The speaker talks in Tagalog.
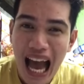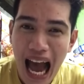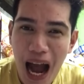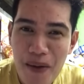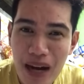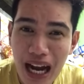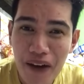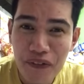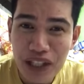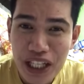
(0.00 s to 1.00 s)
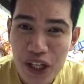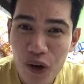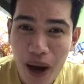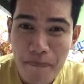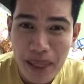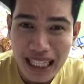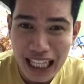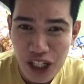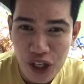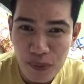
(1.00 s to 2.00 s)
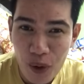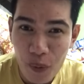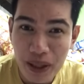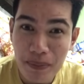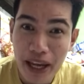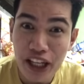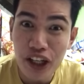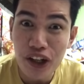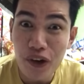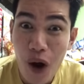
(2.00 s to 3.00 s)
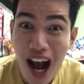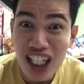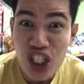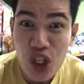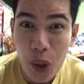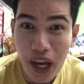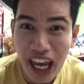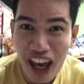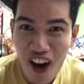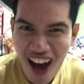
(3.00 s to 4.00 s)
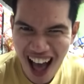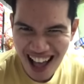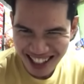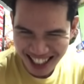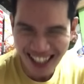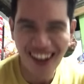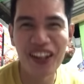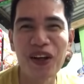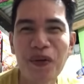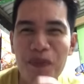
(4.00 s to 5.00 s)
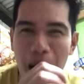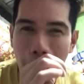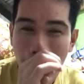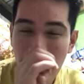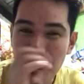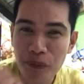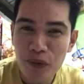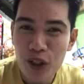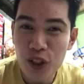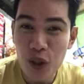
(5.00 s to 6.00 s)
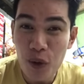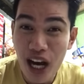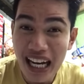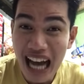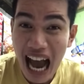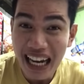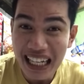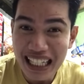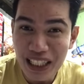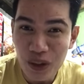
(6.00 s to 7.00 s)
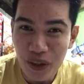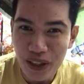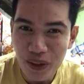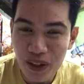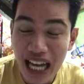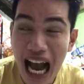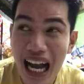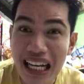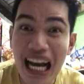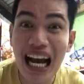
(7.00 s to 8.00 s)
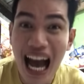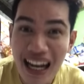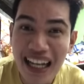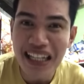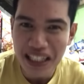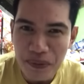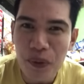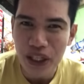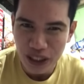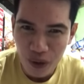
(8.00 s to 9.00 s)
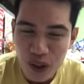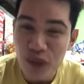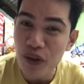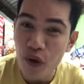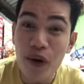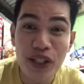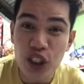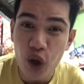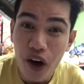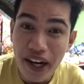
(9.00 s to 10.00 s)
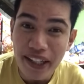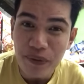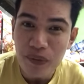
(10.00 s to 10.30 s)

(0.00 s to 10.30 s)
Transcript: ang mga video compilation po with my crush. Yeah. So, diba? So mukhang nakakilig to ito. Nakak nakakakilig po ito. So before we start,